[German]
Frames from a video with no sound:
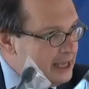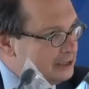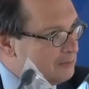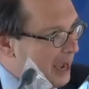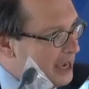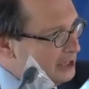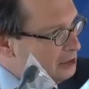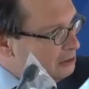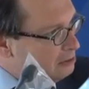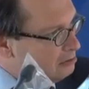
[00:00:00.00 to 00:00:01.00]
Die
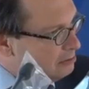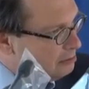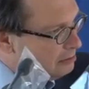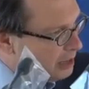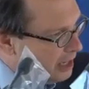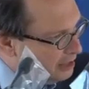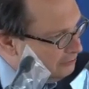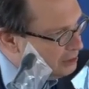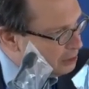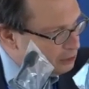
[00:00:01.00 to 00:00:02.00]
beiden
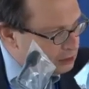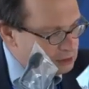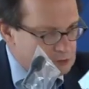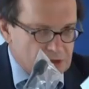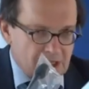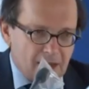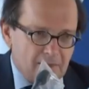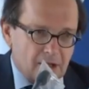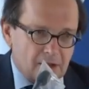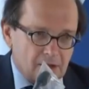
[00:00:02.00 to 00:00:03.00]
Einwirkungen
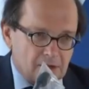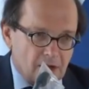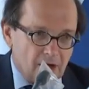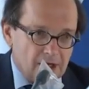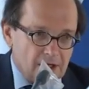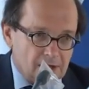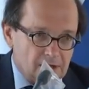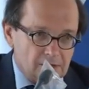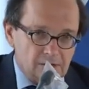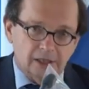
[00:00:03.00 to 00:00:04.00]
zusammen, neue
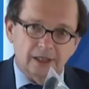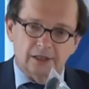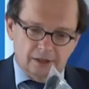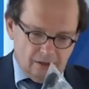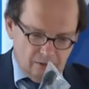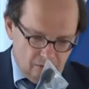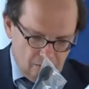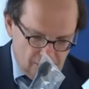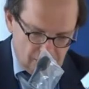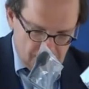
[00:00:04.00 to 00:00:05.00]
Grundrechte
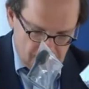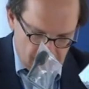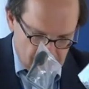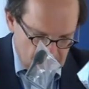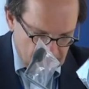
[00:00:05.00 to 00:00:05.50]
und äh,